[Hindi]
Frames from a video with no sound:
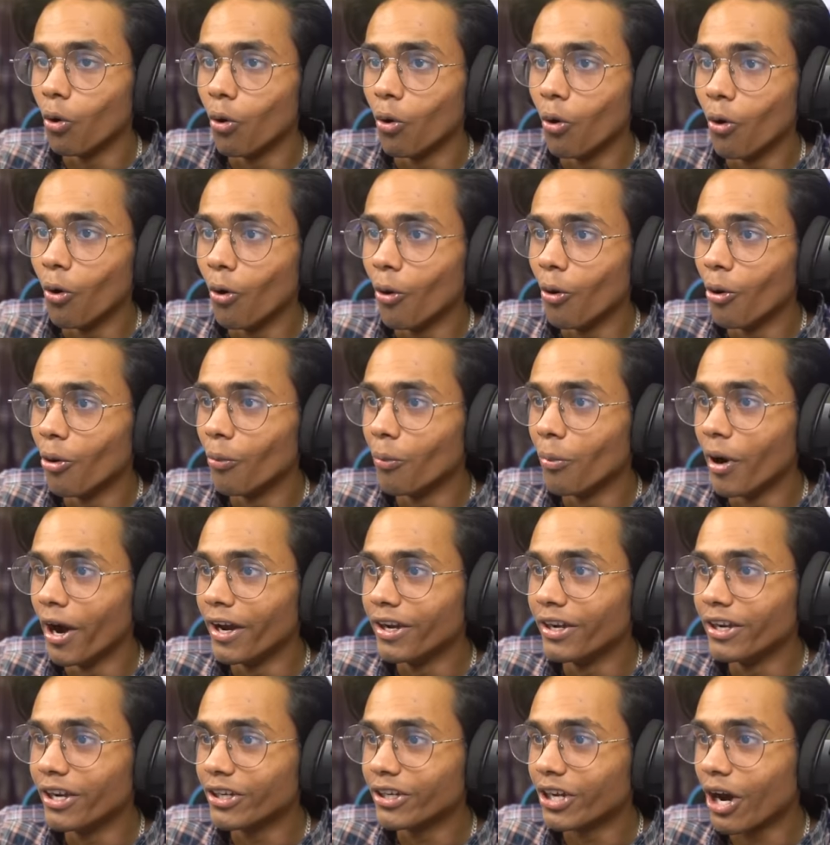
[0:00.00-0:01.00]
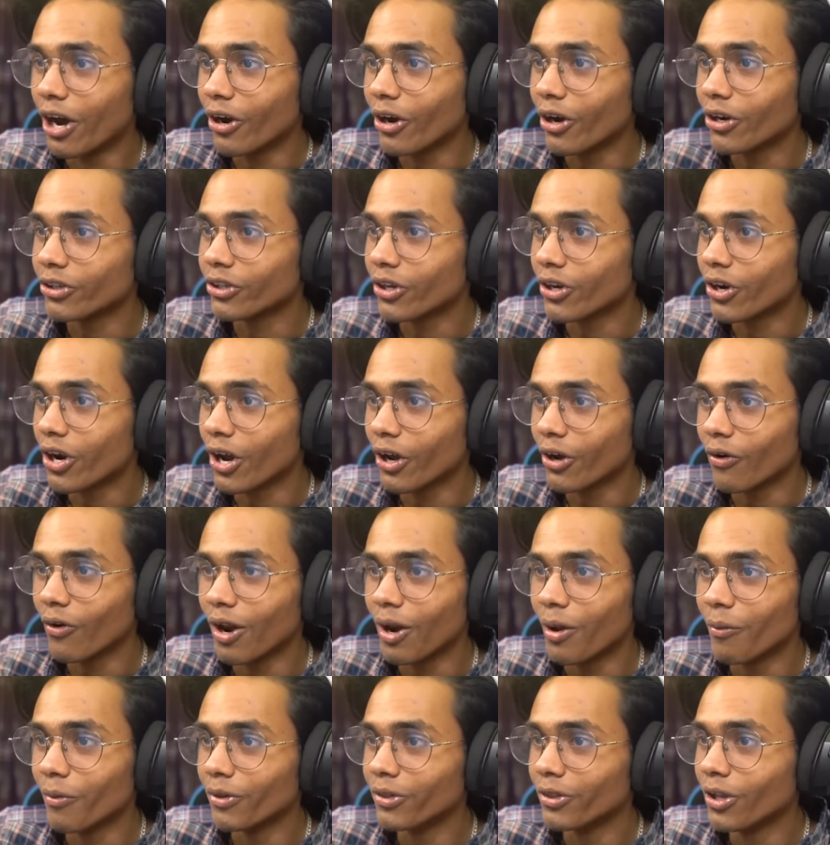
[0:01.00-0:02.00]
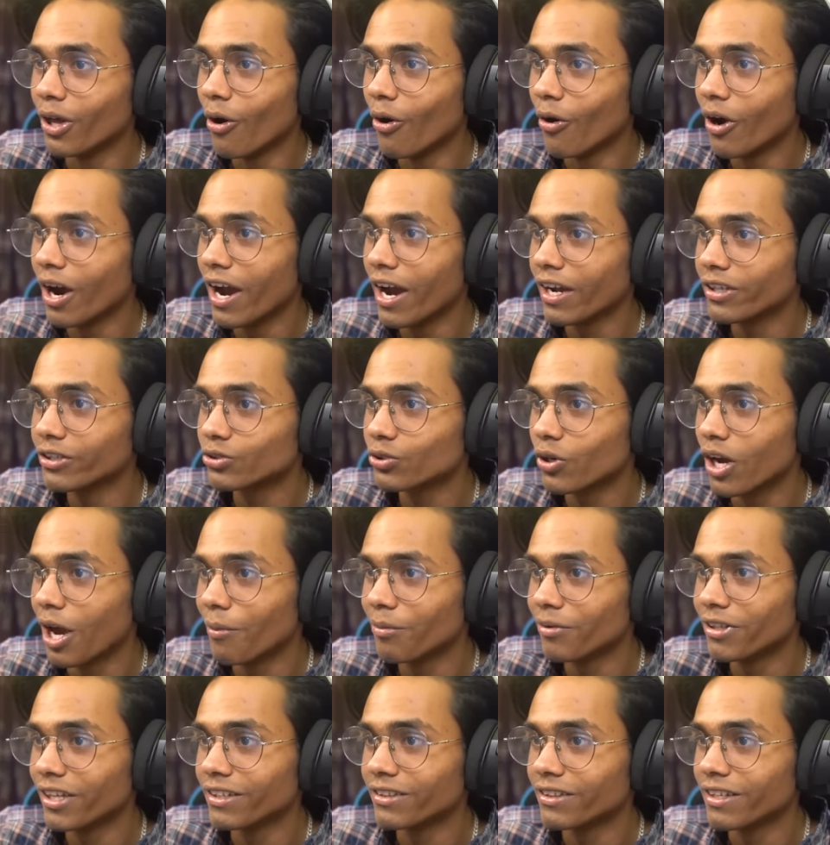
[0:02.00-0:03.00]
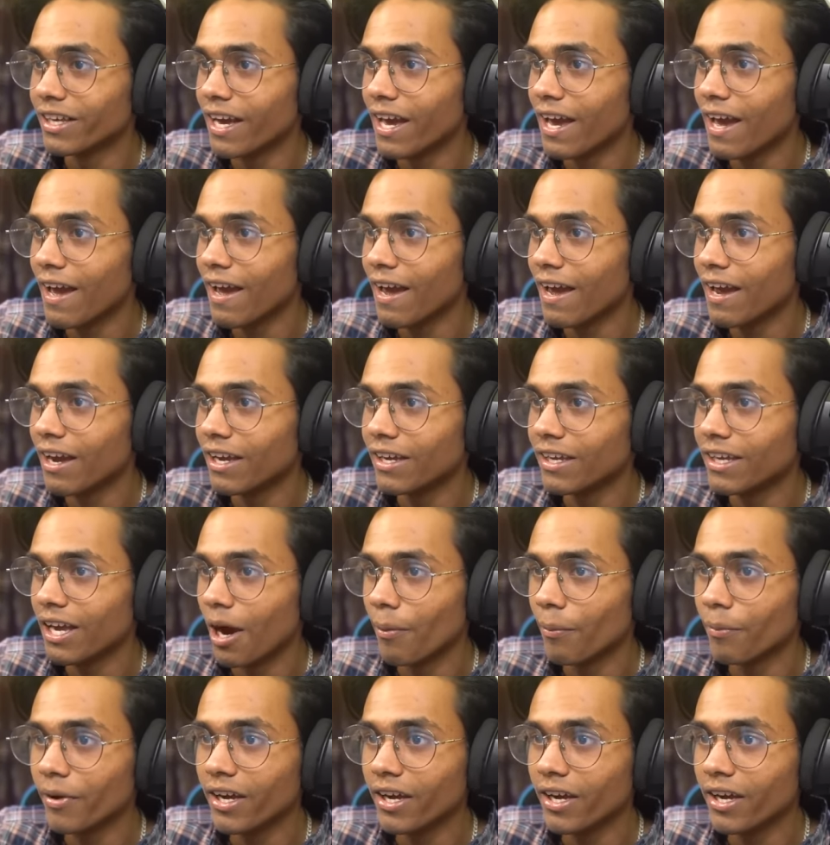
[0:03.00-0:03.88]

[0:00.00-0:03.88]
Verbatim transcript: ओ oh भाई ये क्या खतरनाक वाला बंदा होगा इसको यहाँ पे देते हैं यहाँ